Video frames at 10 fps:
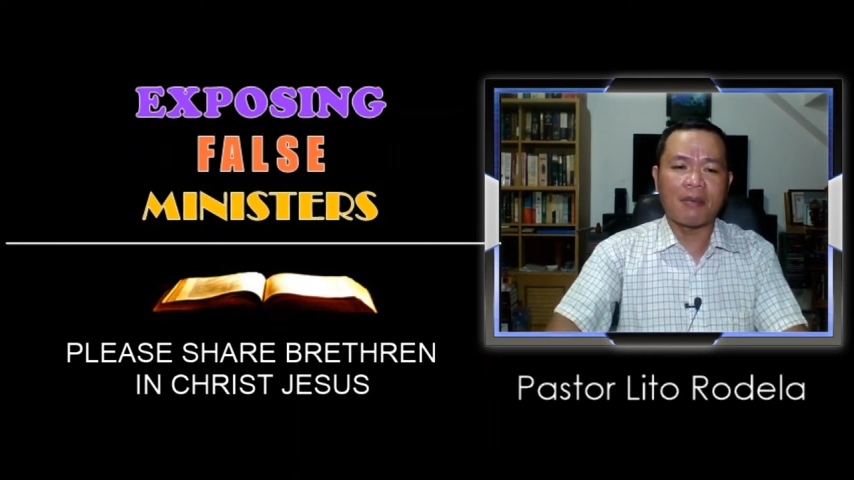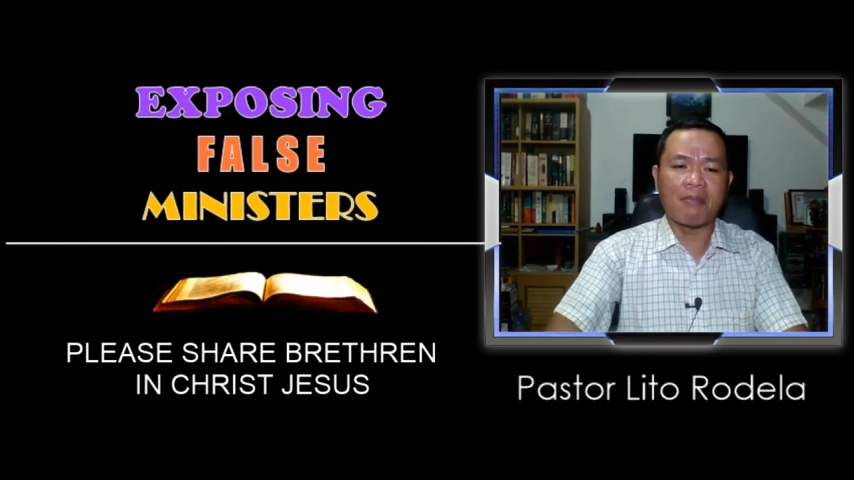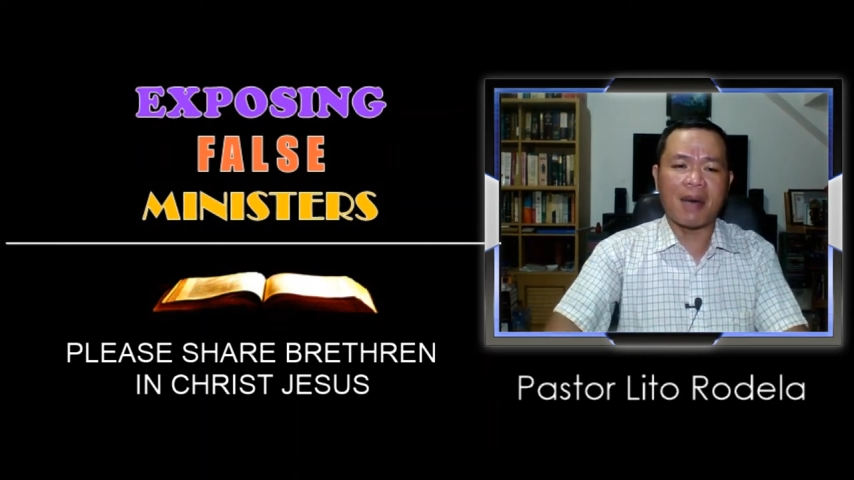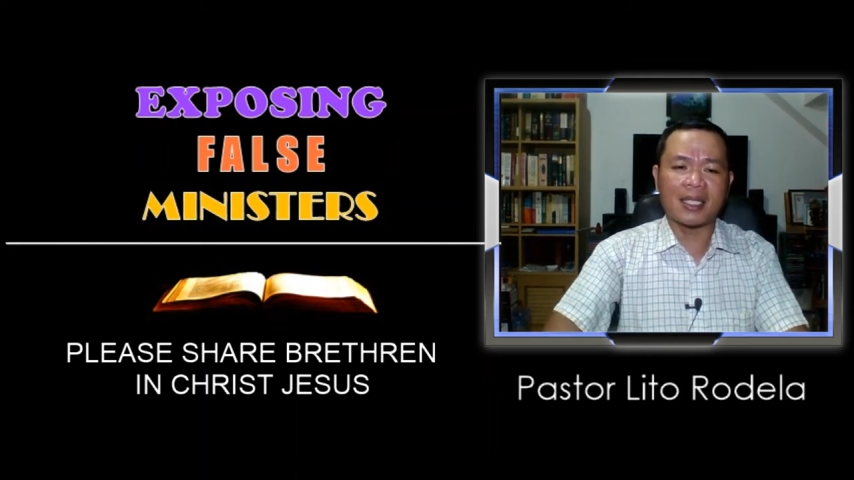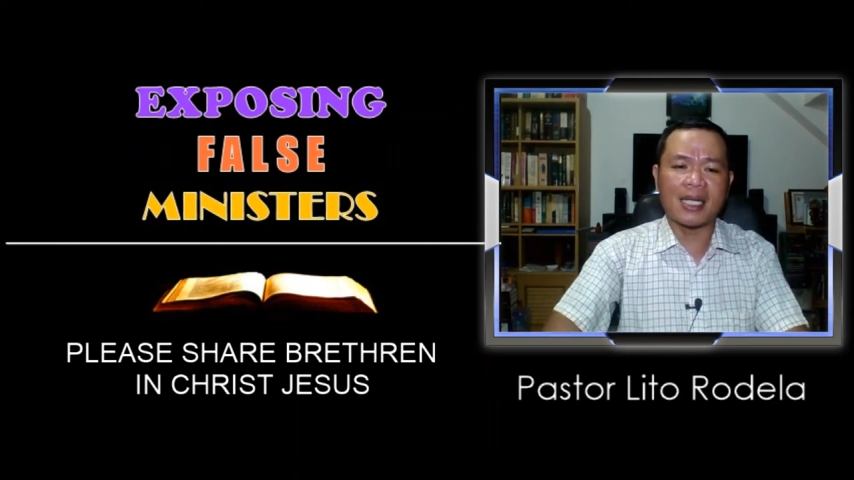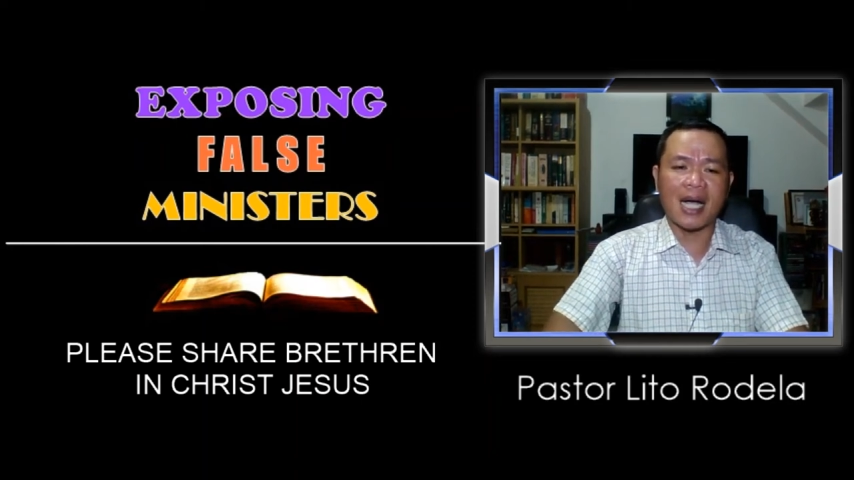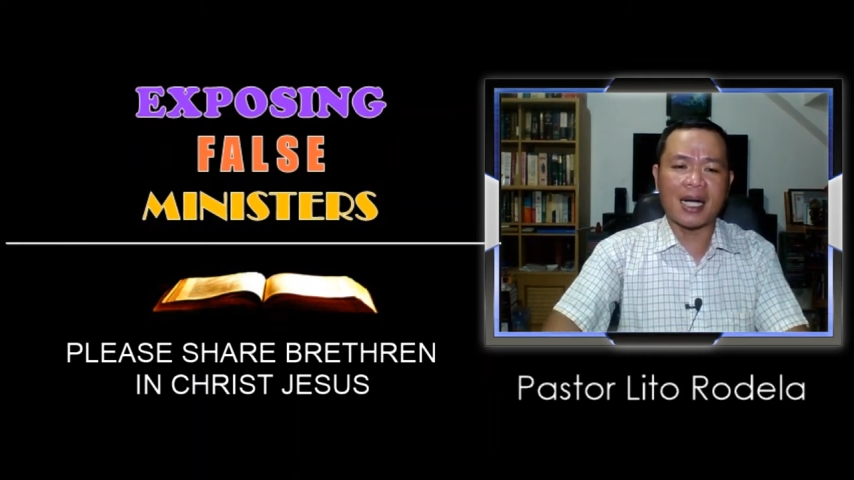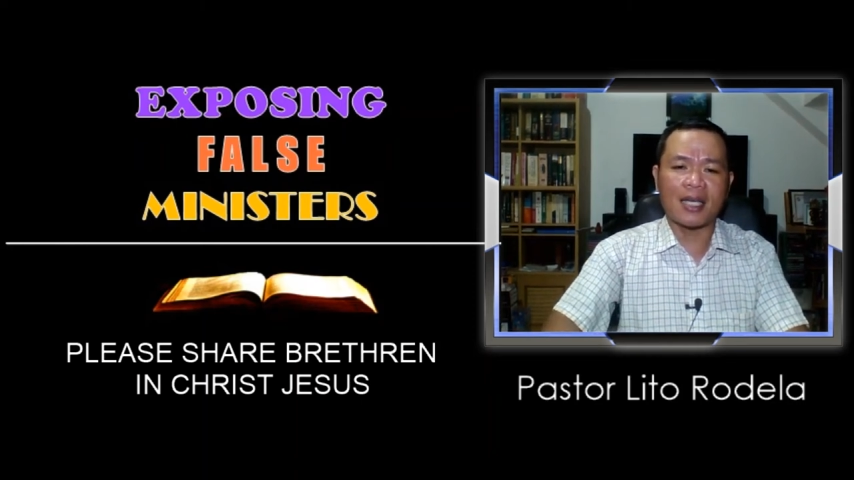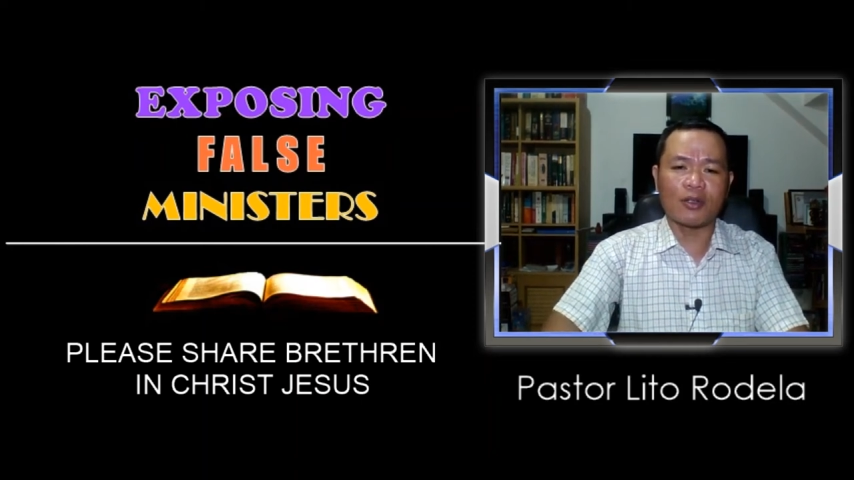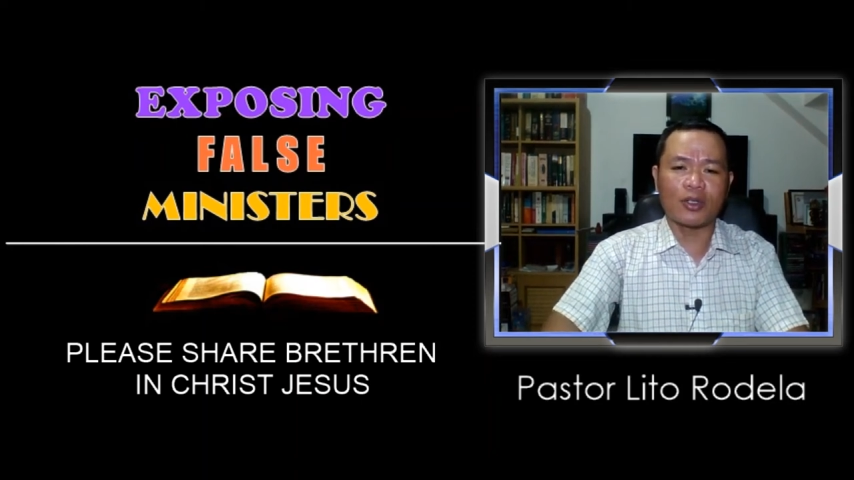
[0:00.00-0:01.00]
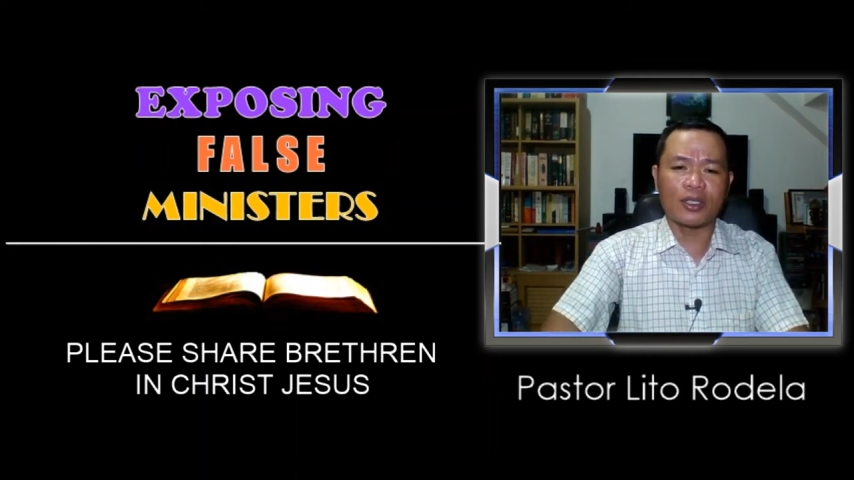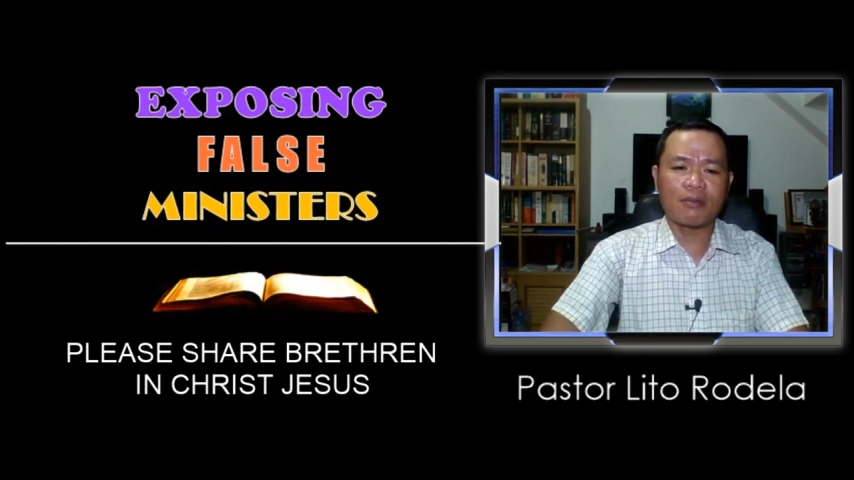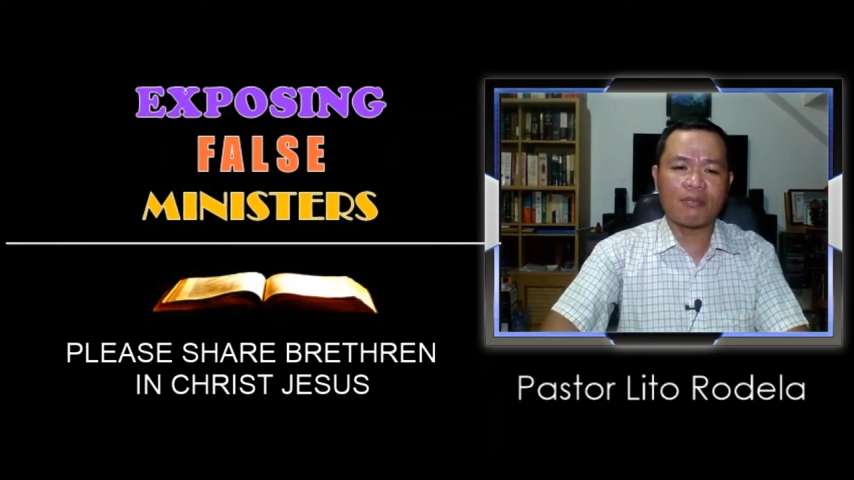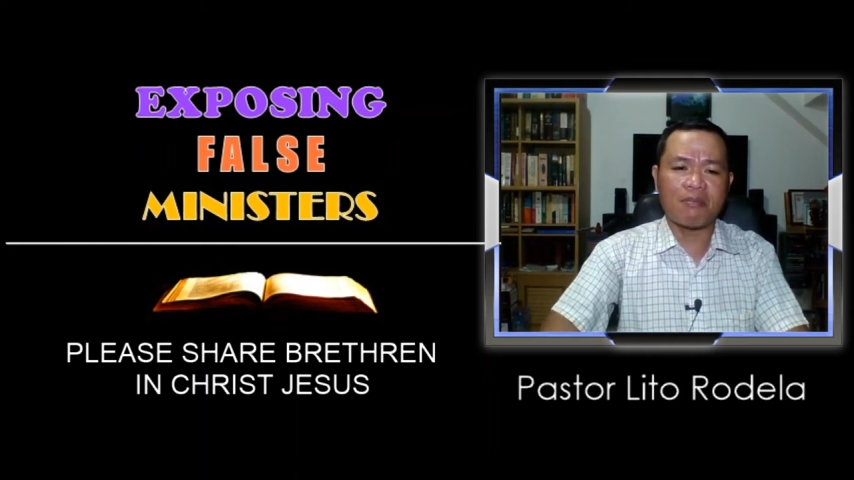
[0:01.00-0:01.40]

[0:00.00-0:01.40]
magkagayon